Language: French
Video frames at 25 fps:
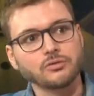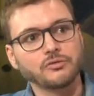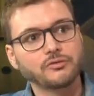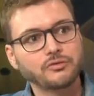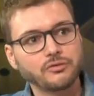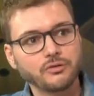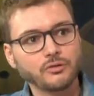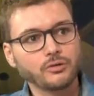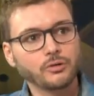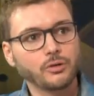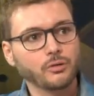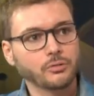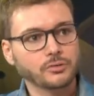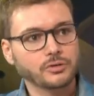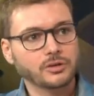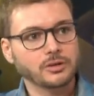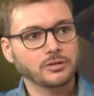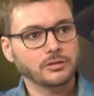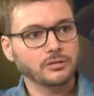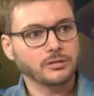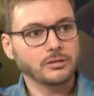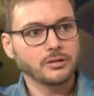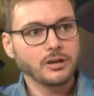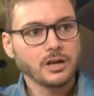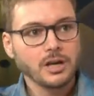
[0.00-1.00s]
flux
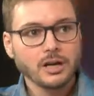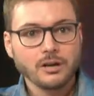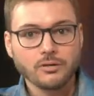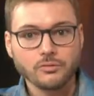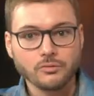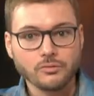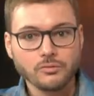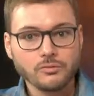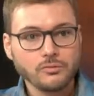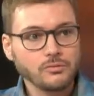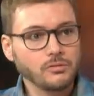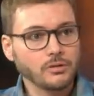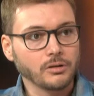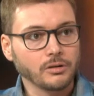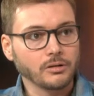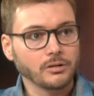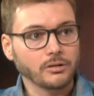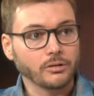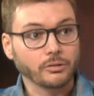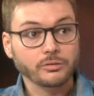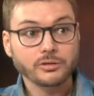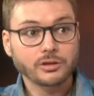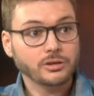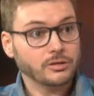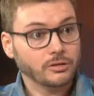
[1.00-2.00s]
constant où
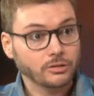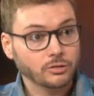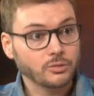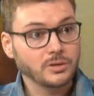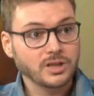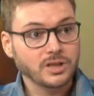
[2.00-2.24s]
on ne s'ennuie